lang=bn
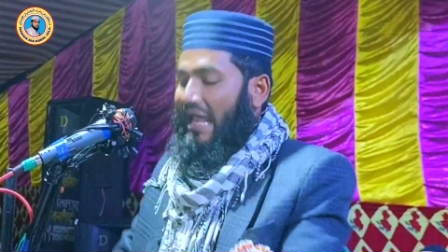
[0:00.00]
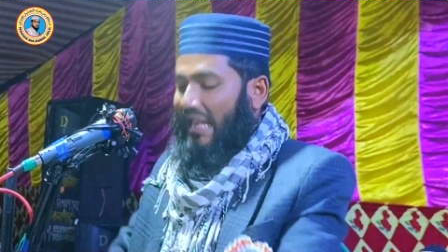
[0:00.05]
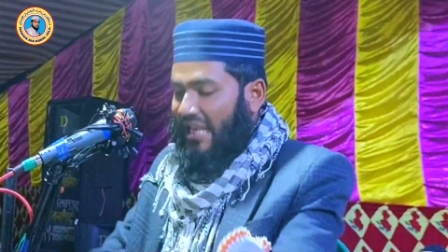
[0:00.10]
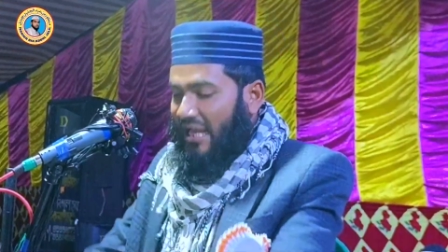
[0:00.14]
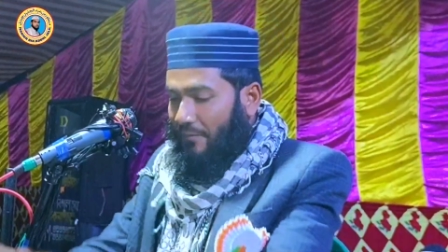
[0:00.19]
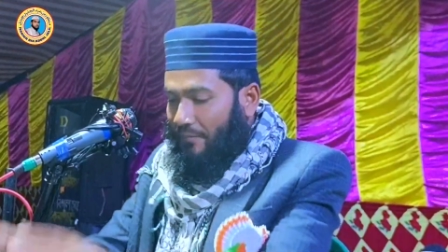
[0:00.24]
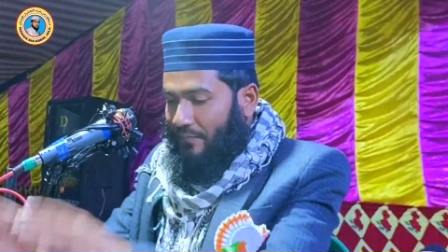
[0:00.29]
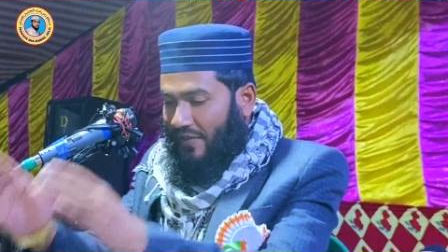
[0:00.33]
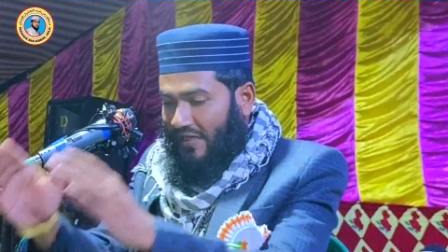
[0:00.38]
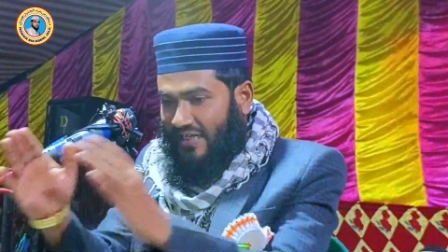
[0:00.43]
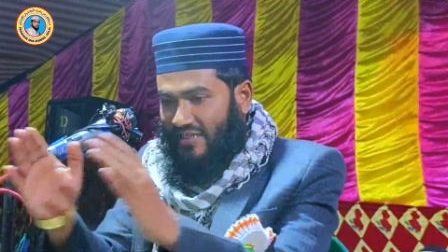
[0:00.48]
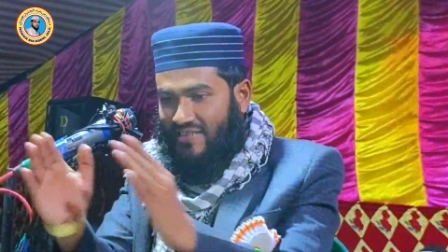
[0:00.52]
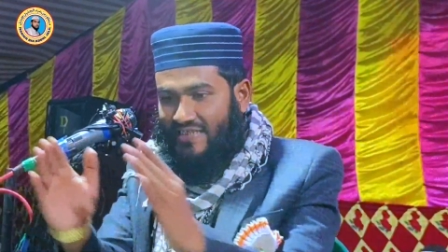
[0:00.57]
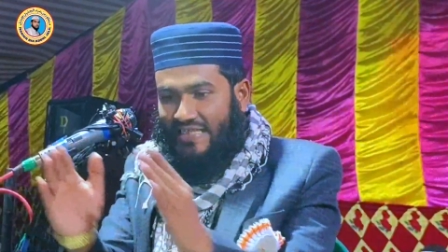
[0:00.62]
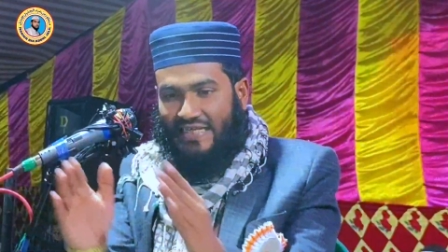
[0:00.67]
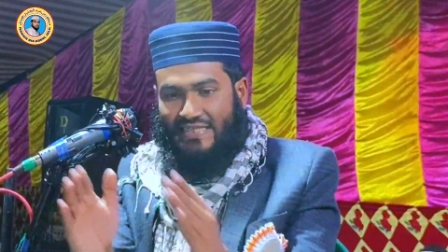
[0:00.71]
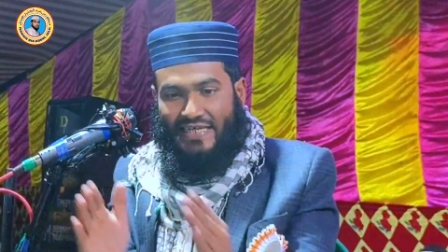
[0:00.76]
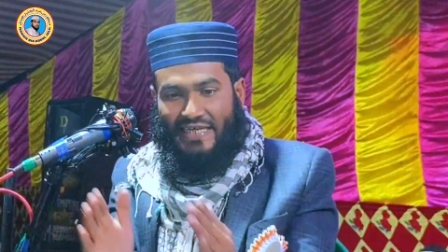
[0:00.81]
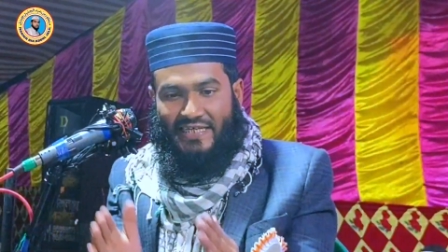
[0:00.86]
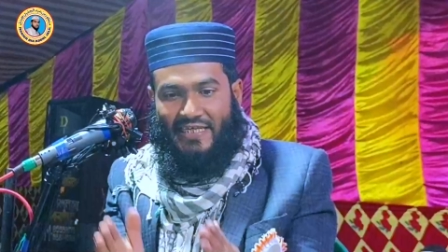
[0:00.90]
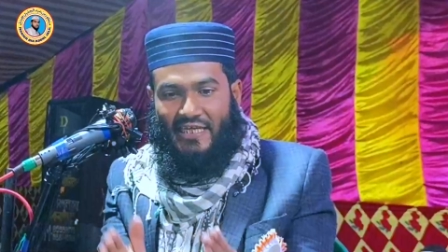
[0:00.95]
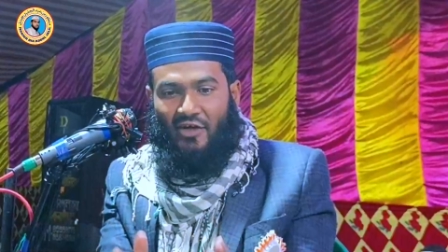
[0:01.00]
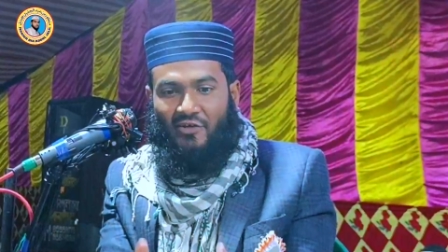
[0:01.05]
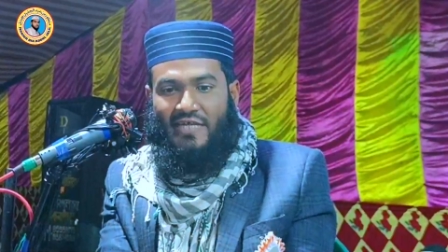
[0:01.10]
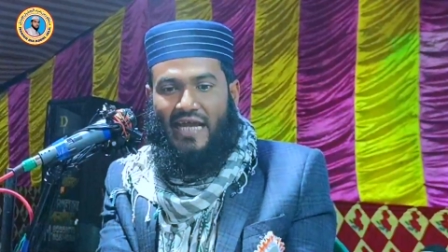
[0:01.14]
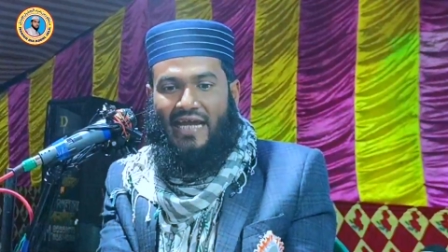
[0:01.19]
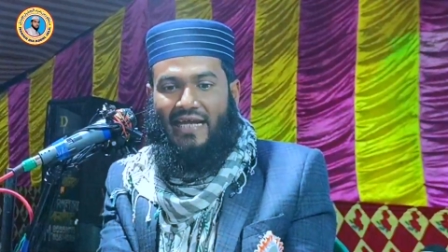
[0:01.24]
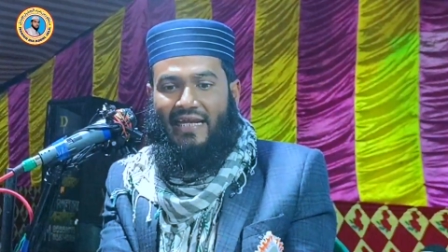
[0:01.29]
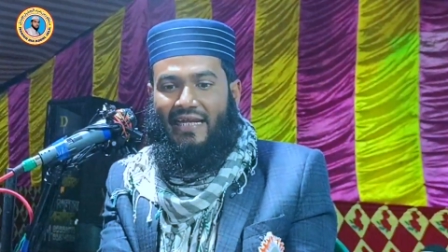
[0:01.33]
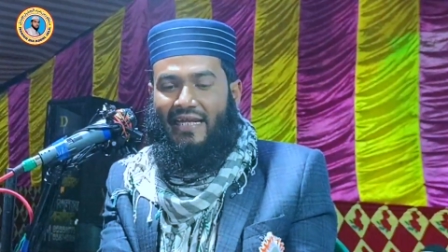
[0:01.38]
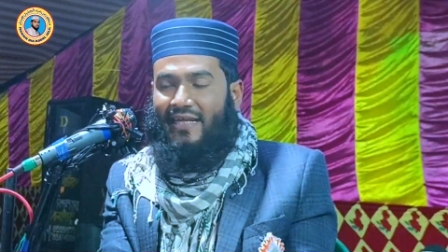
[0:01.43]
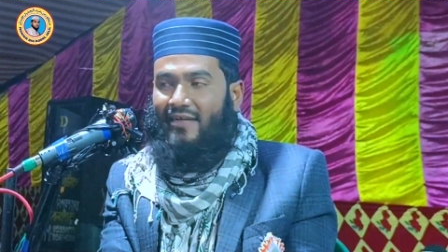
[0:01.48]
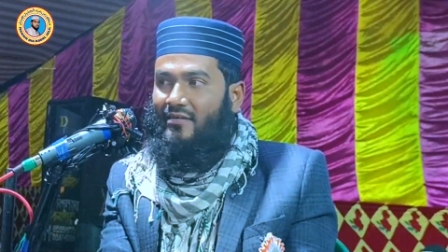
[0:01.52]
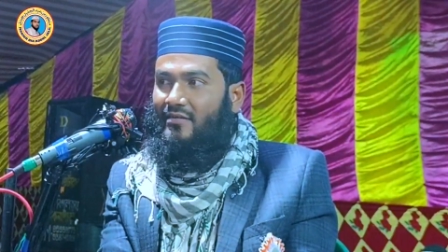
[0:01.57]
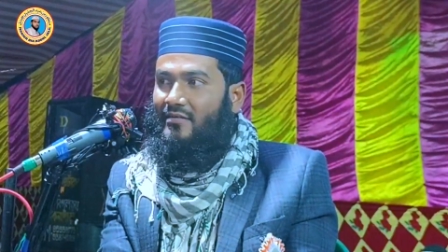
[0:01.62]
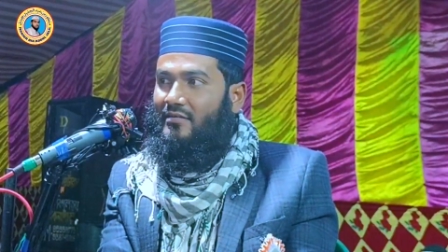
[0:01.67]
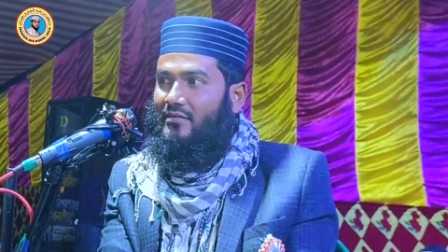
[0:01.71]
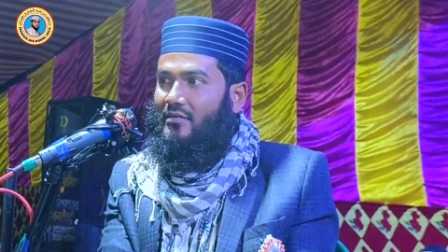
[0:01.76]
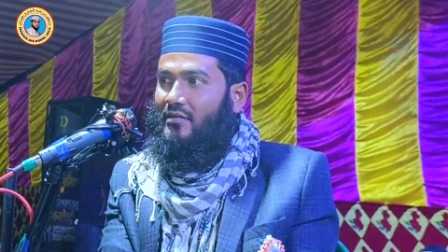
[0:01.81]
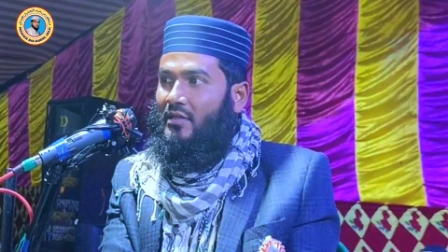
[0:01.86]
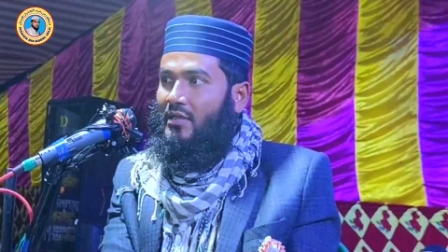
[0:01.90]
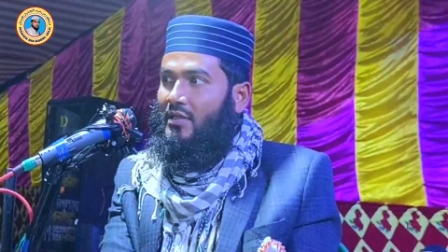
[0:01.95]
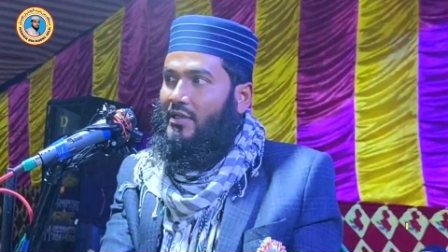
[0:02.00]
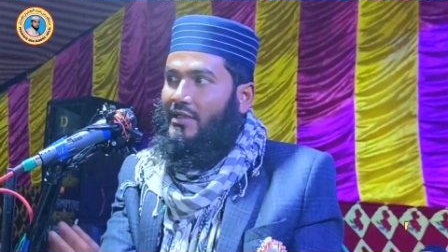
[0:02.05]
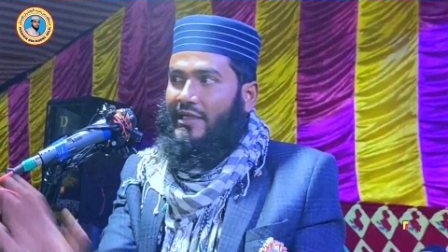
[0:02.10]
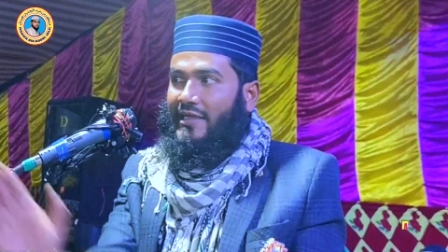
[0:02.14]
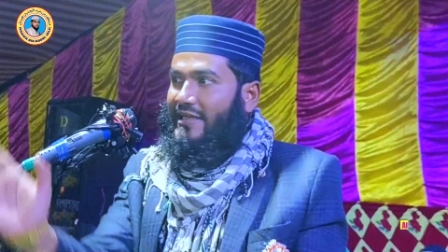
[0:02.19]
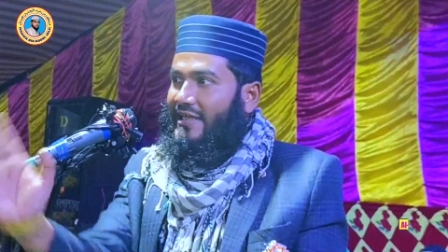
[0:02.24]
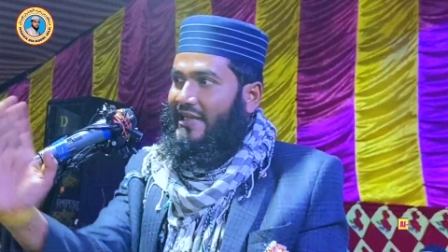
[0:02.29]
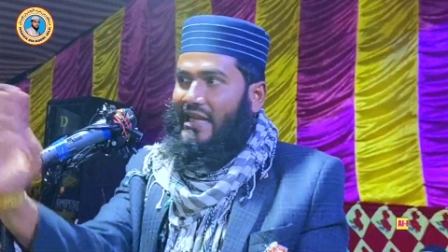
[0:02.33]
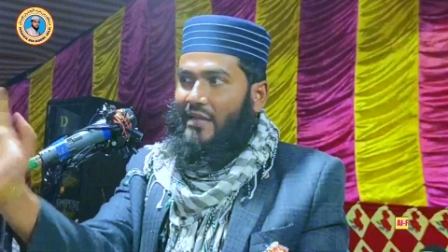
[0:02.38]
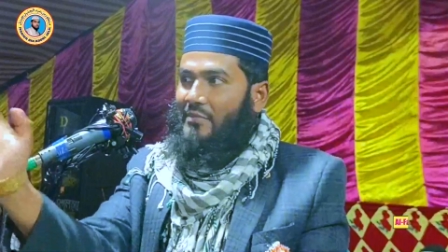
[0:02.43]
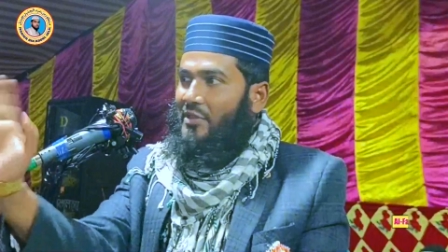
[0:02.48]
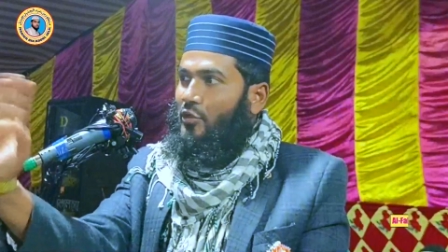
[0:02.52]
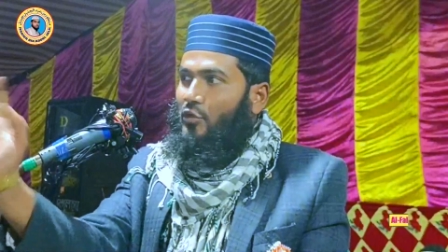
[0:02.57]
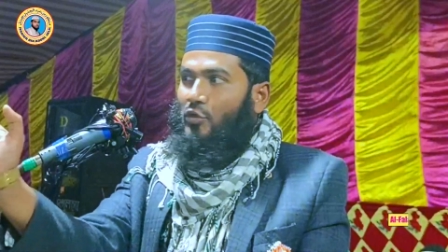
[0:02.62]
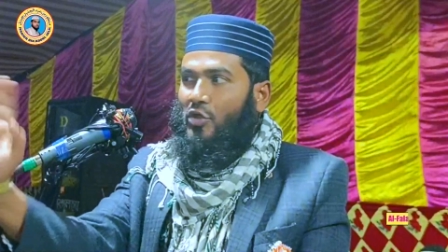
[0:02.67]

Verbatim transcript: আল্লাহ ফেরেস্তাদেরকেও ডাকলেন এখানে আমি